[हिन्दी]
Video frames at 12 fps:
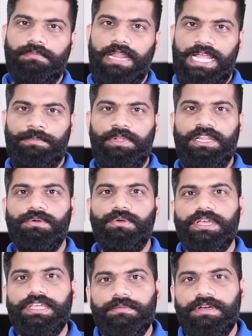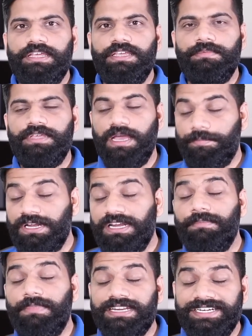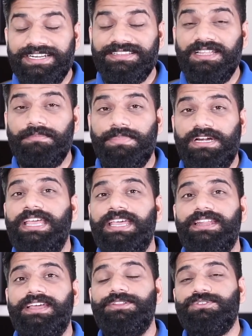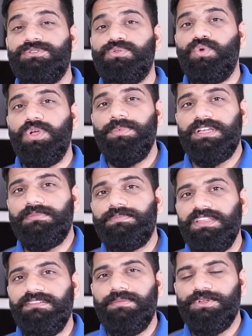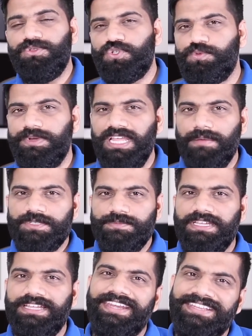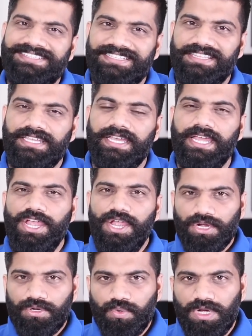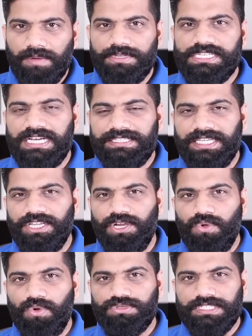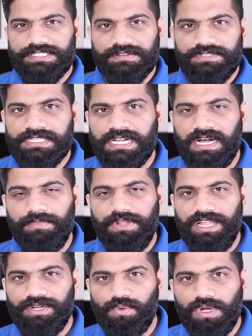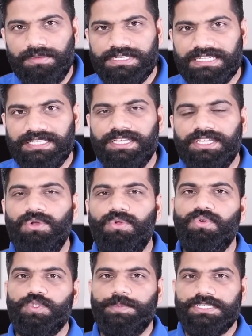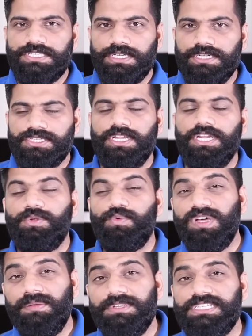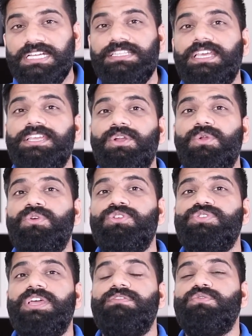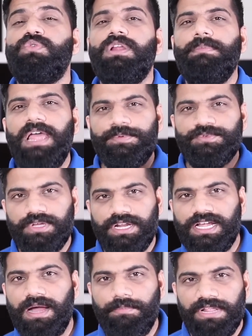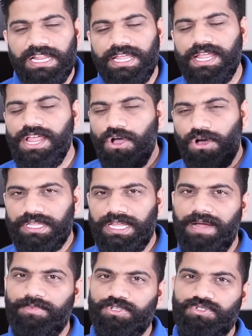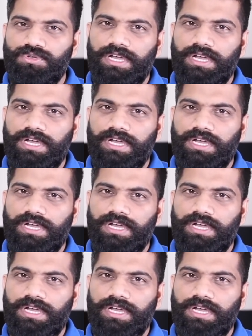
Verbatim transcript: ब्लैकमेलिंग हो गई है भाई अभी एप्पल का मार्केट इतना बड़ा है ना कि दोस्तों कोई भी कंपनी वहां पे दुश्मनी आपस में कर ही नहीं सकती है गूगल भी चाहता है कि लोग उसकी सर्विसेज काम में लें गूगल भी चाहता है कि लोग उस पर सर्च करें गूगल भी चाहता है कि लोग जो है वो गूगल मैप्स वगैरह काम में लें और यहाँ पर दोस्तों